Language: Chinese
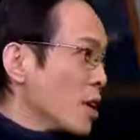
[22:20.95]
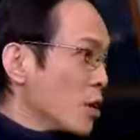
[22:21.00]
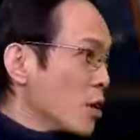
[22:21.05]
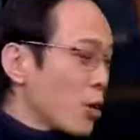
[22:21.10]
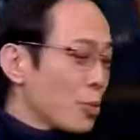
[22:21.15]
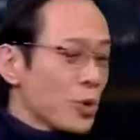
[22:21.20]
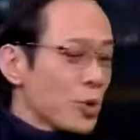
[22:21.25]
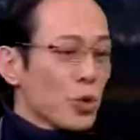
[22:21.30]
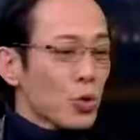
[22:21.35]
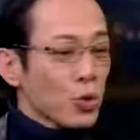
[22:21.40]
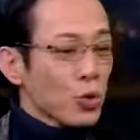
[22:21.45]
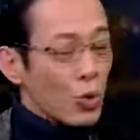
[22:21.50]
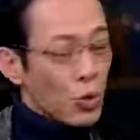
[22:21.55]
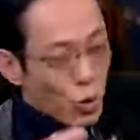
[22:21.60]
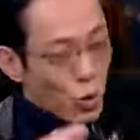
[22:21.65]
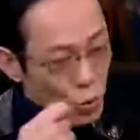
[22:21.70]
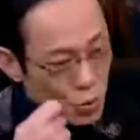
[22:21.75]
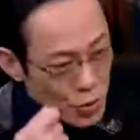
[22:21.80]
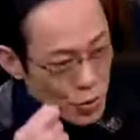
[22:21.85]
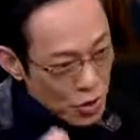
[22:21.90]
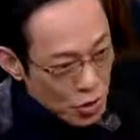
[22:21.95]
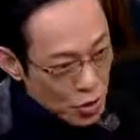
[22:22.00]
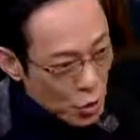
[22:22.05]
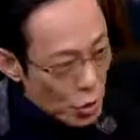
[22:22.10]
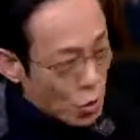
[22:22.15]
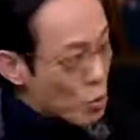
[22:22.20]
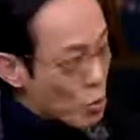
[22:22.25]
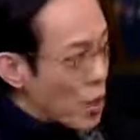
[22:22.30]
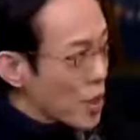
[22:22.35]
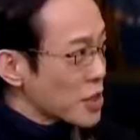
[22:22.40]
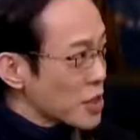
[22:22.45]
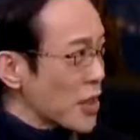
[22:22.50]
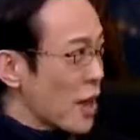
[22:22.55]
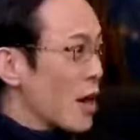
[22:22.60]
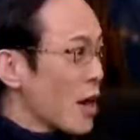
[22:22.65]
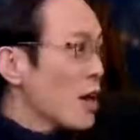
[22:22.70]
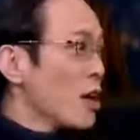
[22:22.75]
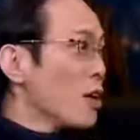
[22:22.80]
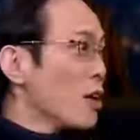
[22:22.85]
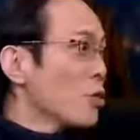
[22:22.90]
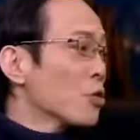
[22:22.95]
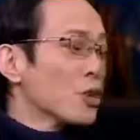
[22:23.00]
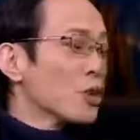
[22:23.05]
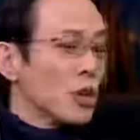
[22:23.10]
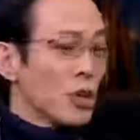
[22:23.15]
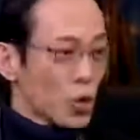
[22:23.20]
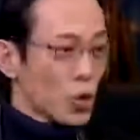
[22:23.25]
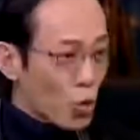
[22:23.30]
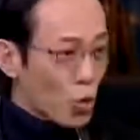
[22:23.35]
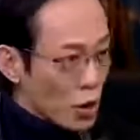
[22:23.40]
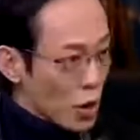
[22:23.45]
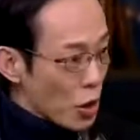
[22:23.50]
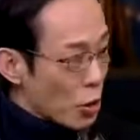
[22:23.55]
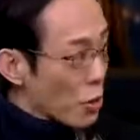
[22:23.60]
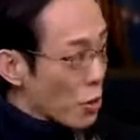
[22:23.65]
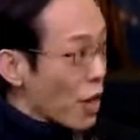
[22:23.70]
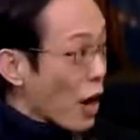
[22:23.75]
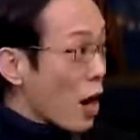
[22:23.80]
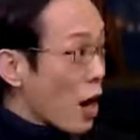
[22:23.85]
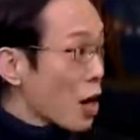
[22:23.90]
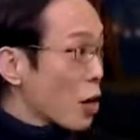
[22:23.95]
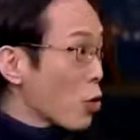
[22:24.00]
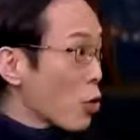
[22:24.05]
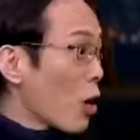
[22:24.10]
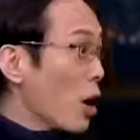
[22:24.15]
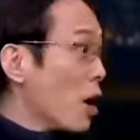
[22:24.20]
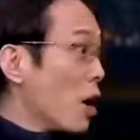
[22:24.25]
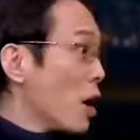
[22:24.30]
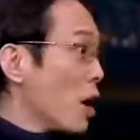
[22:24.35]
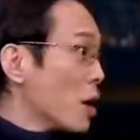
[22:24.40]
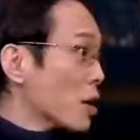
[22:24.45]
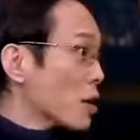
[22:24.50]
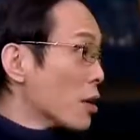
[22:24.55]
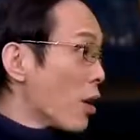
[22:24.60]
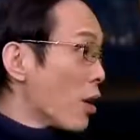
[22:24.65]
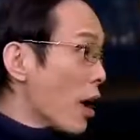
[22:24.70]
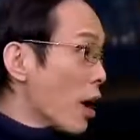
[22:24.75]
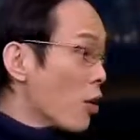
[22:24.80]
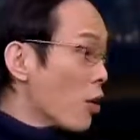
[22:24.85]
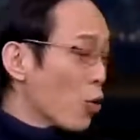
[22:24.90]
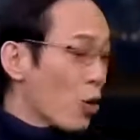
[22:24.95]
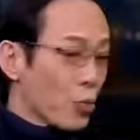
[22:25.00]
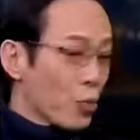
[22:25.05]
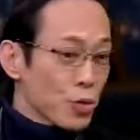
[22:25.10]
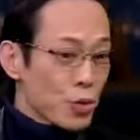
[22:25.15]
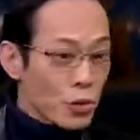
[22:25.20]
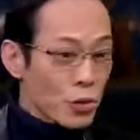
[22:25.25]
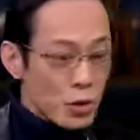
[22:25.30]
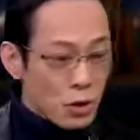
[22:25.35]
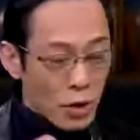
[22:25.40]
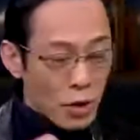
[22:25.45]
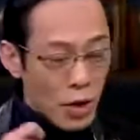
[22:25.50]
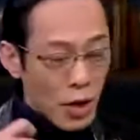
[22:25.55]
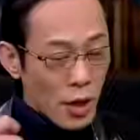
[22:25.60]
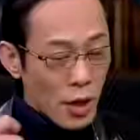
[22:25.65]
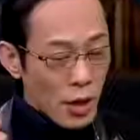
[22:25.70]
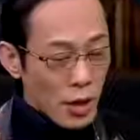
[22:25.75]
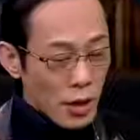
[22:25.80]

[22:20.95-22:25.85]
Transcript: 那我不就多我不就多一块钱，或者你多给我俩耳光，对吧？我不至于